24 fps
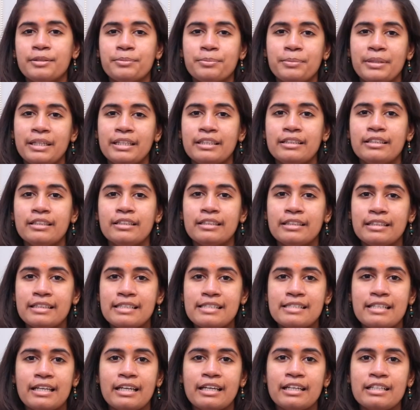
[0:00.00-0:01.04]
మెయిన్ థింగ్ అండి
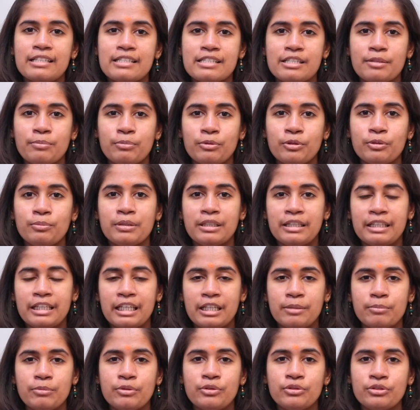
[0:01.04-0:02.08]
సైకిల్స్ అప్పుడు మనకి
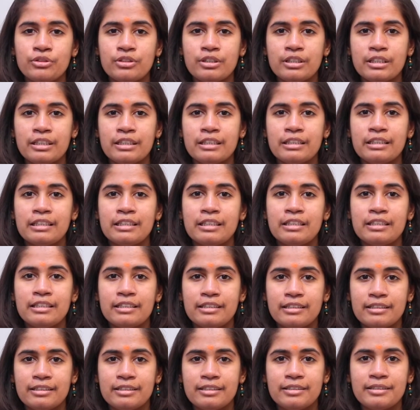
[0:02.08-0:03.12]
ఏమవుతుంది అంటే
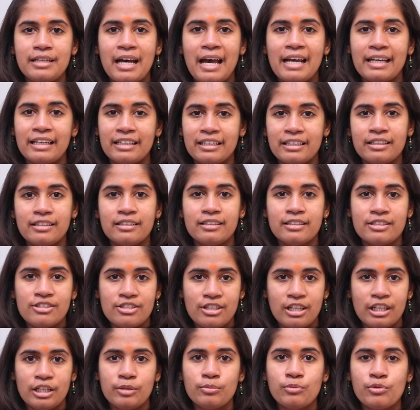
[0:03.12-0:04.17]
యాక్నే అనేది
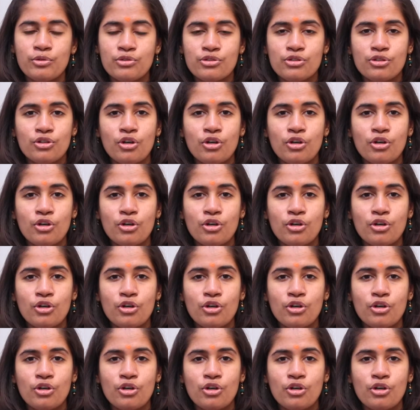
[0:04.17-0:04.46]
చాలా మోస్ట్